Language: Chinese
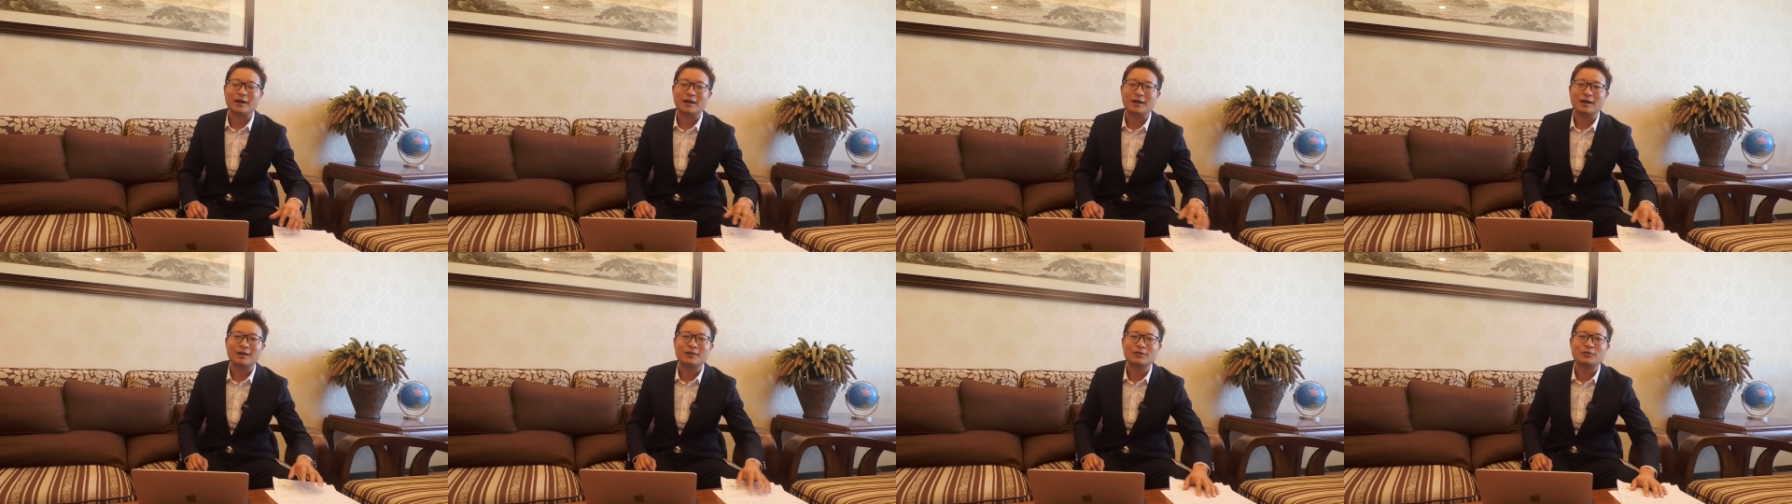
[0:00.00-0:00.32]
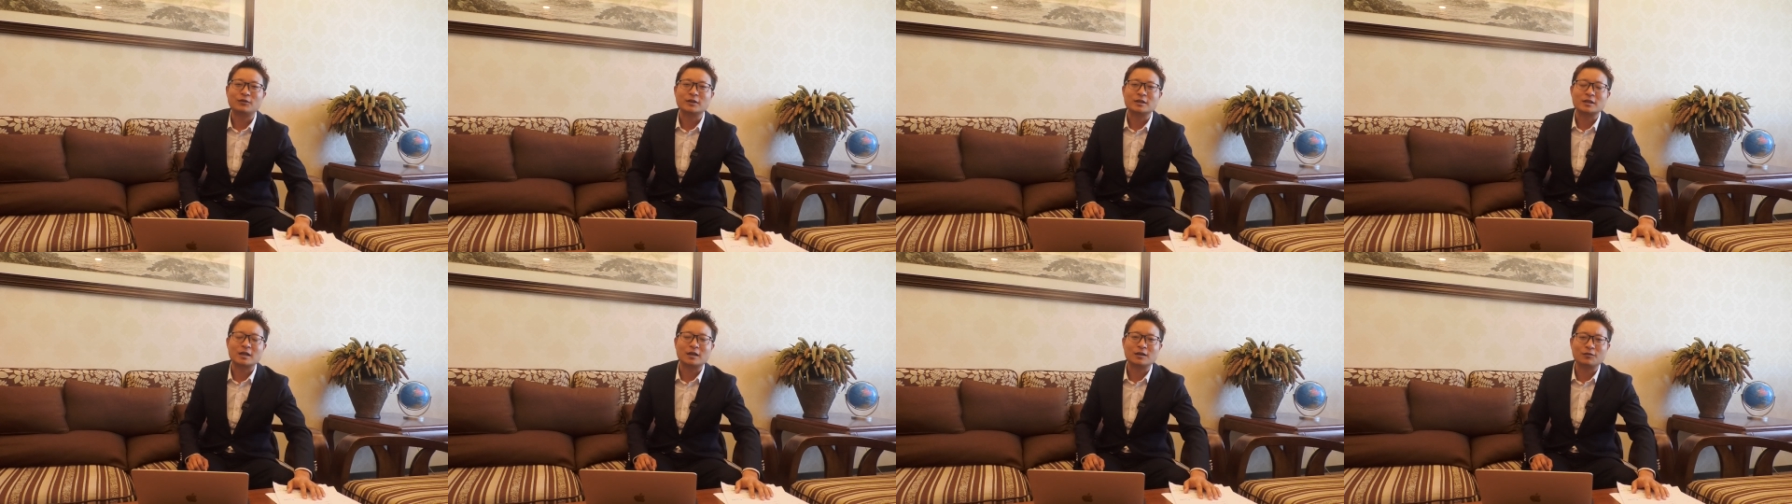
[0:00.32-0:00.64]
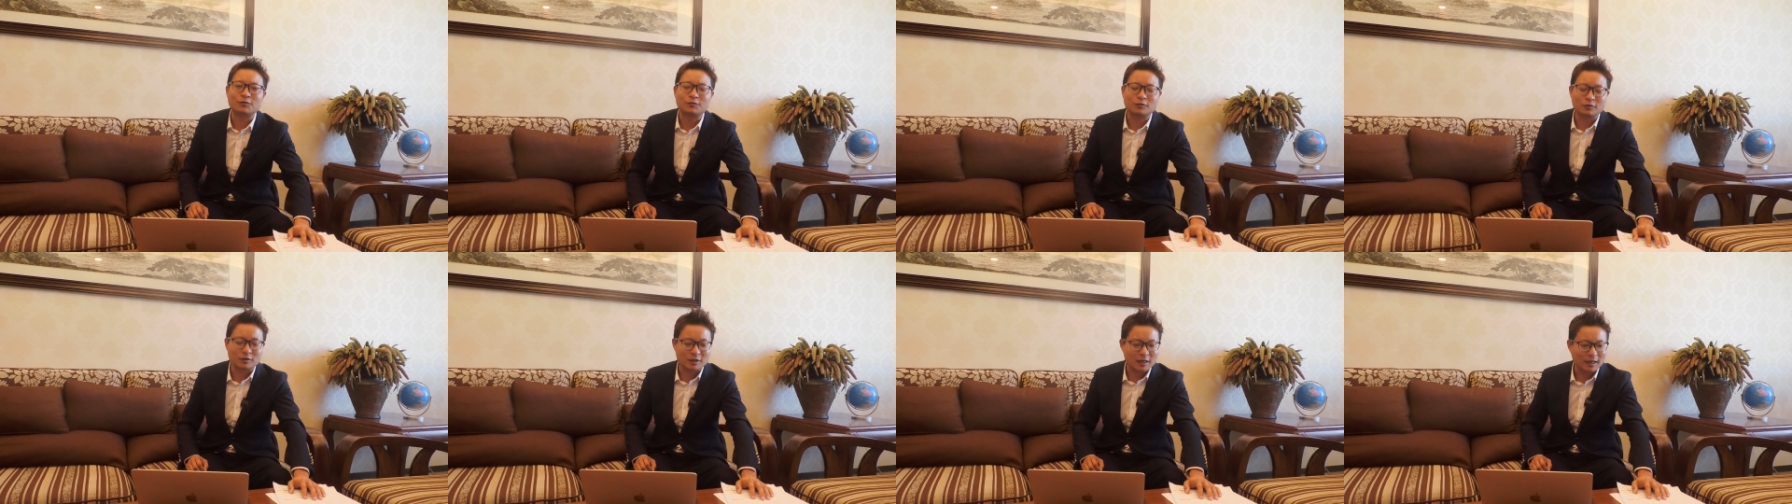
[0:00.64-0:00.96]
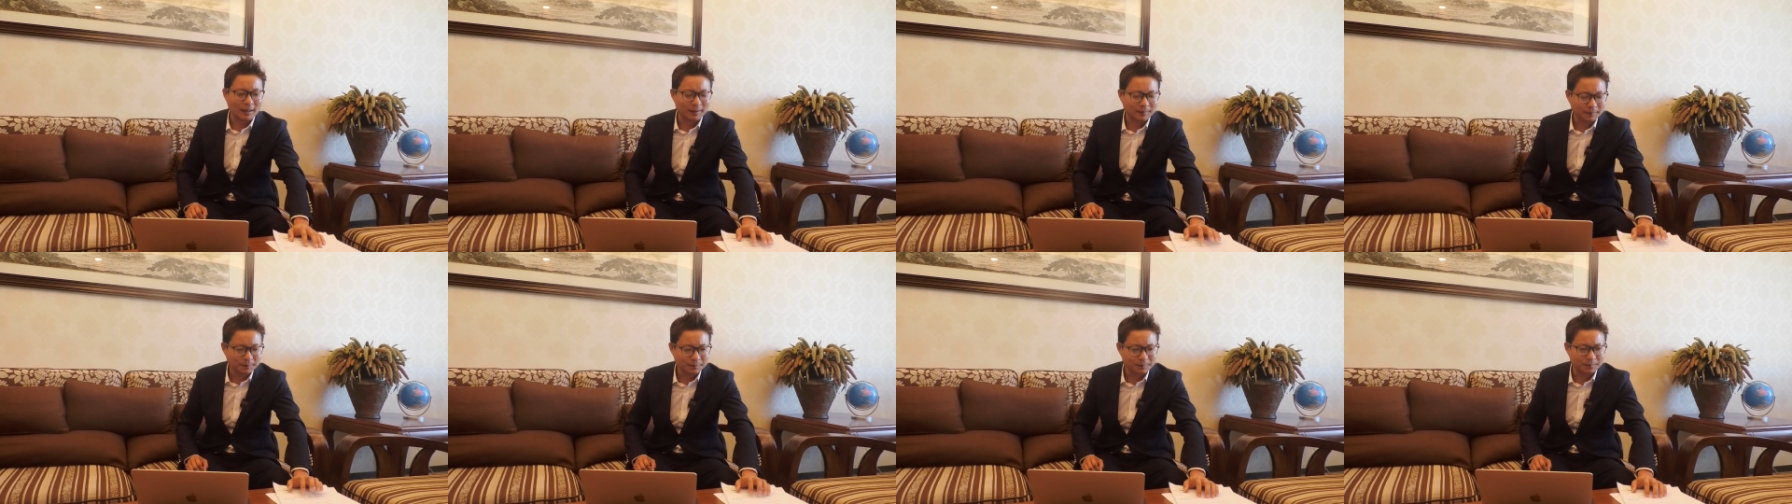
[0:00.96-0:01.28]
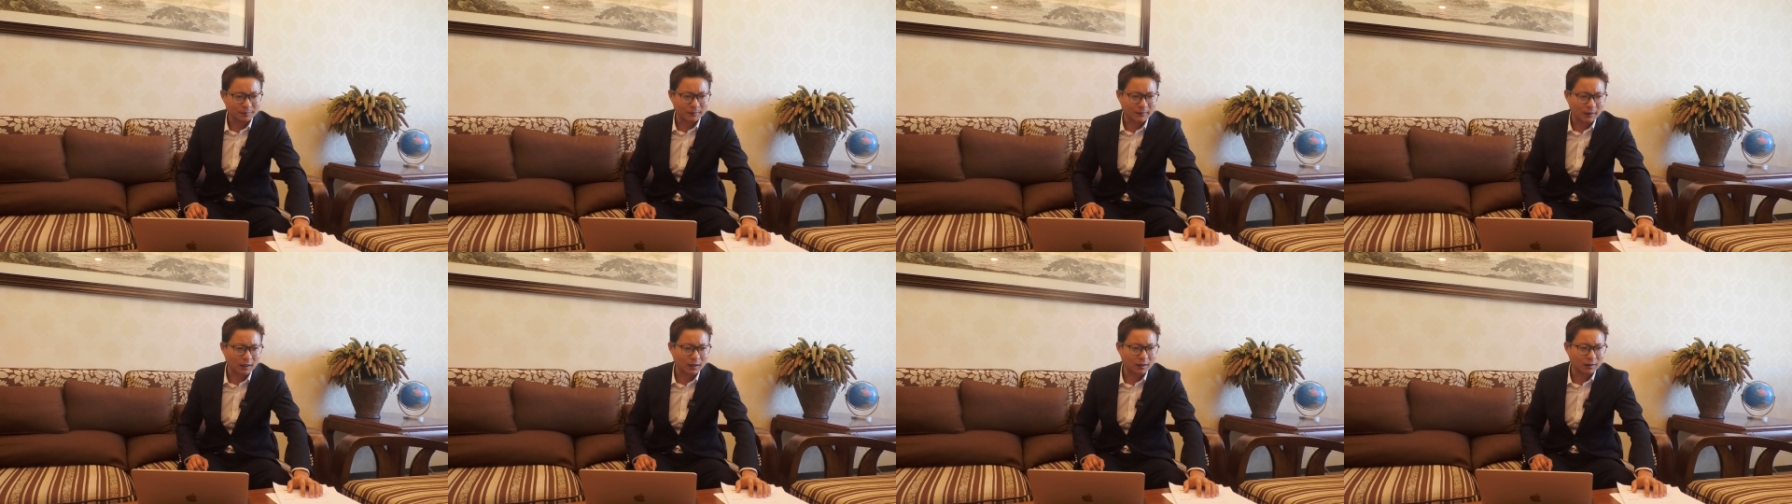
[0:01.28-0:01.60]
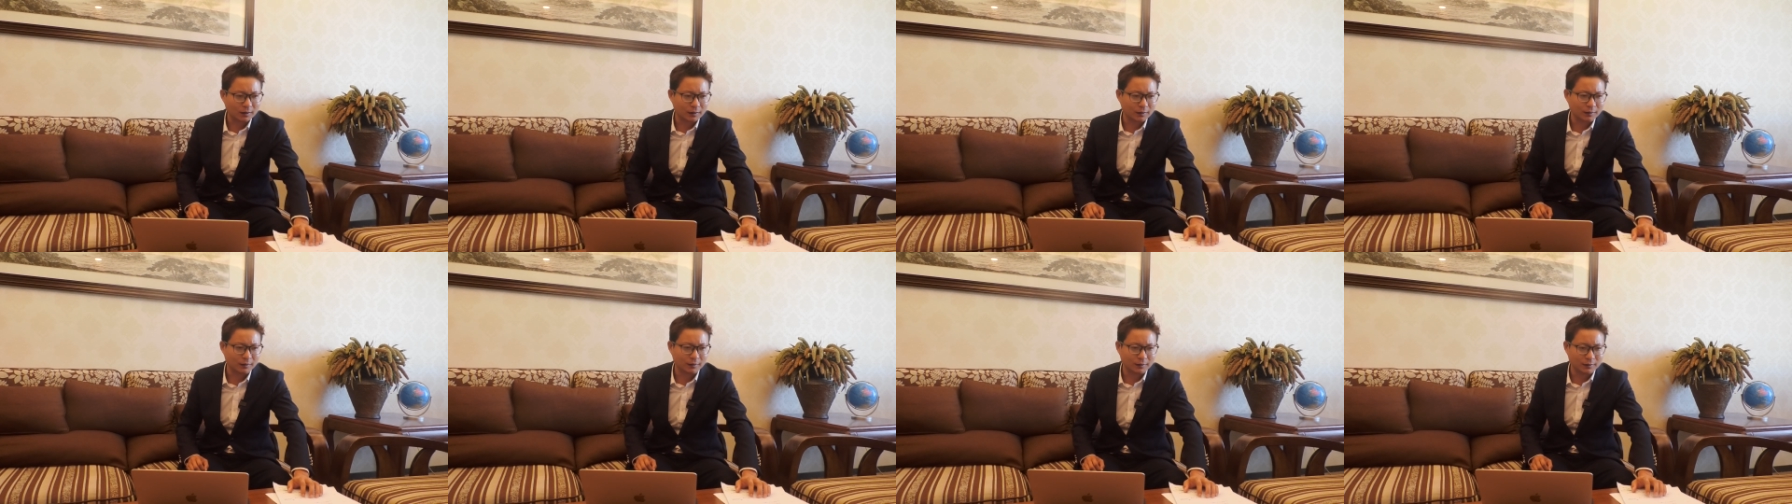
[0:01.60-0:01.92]
啊，非常的复杂。然
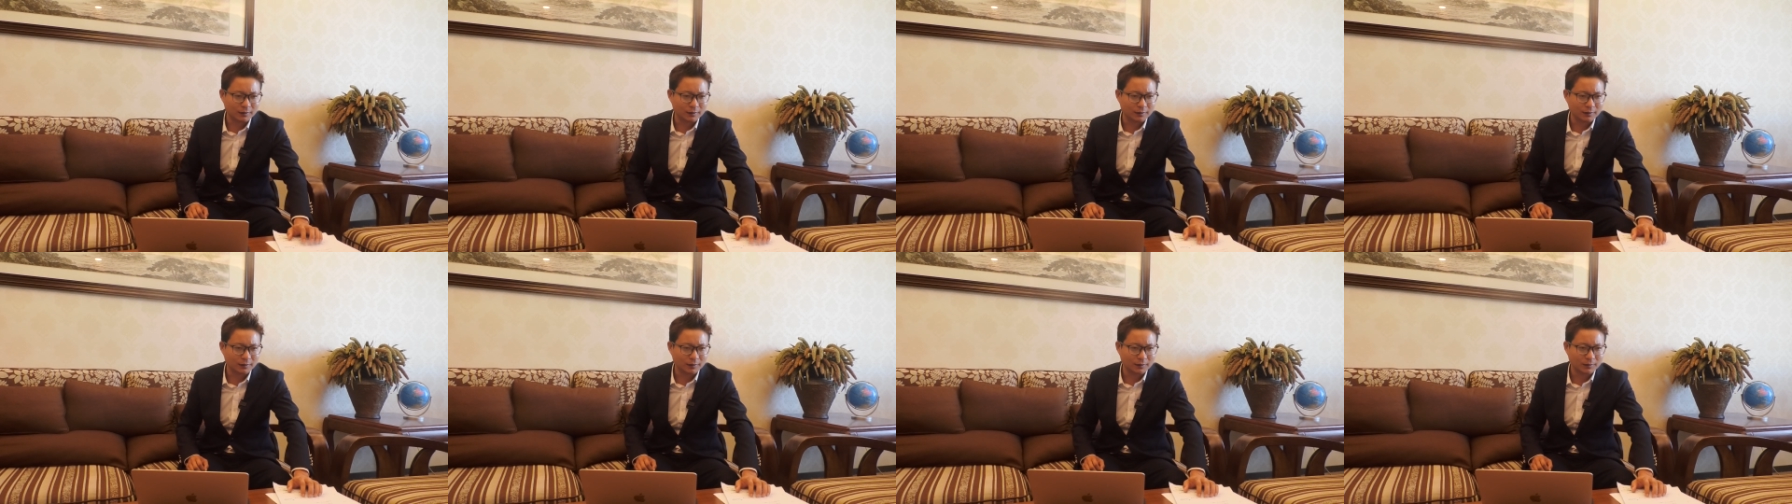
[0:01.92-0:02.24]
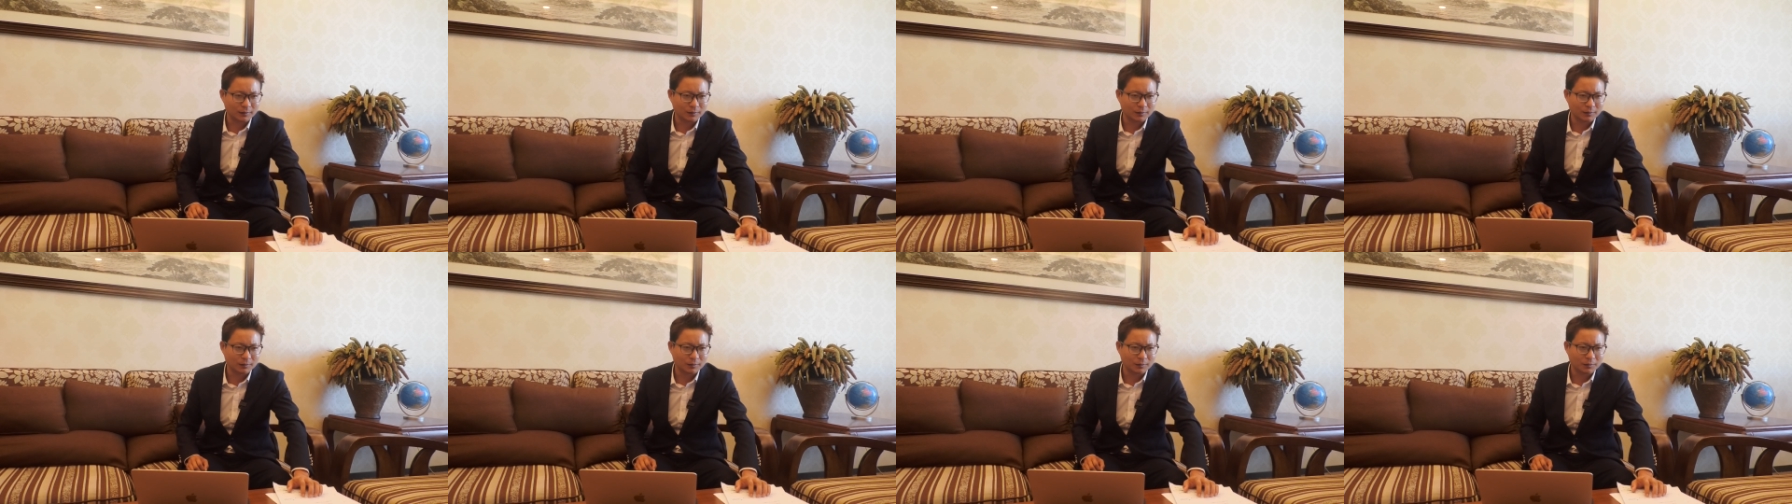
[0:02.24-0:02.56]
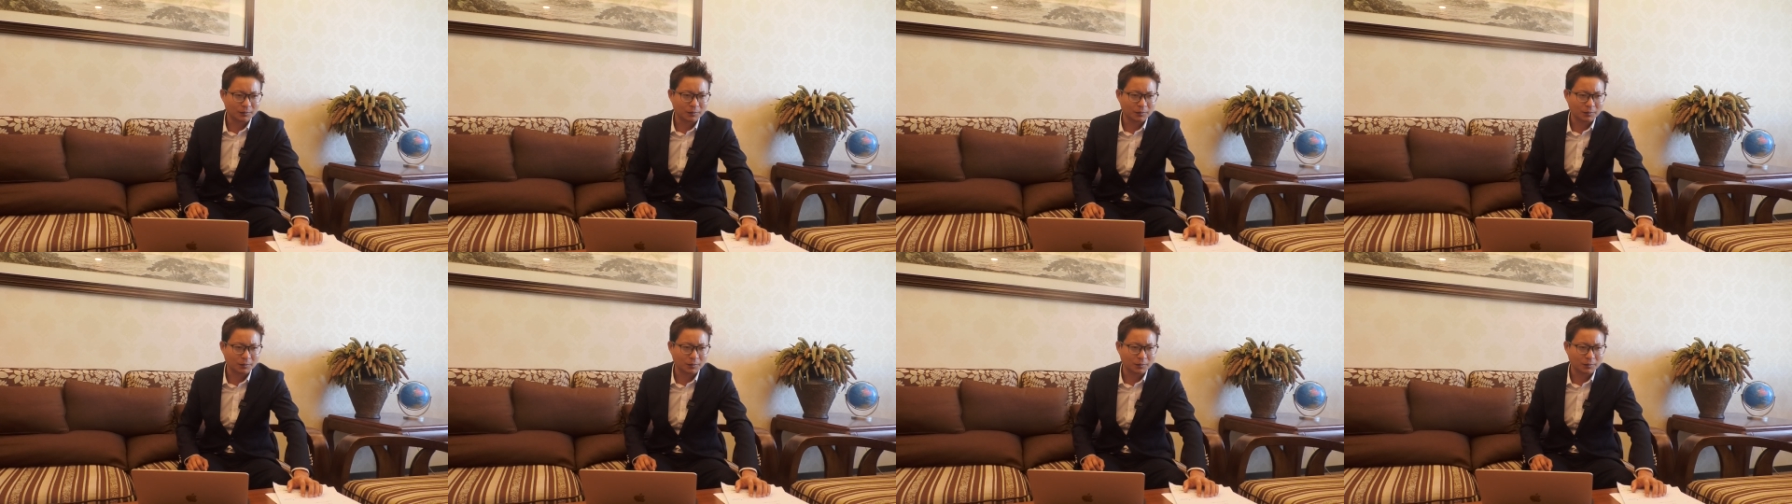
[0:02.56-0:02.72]
后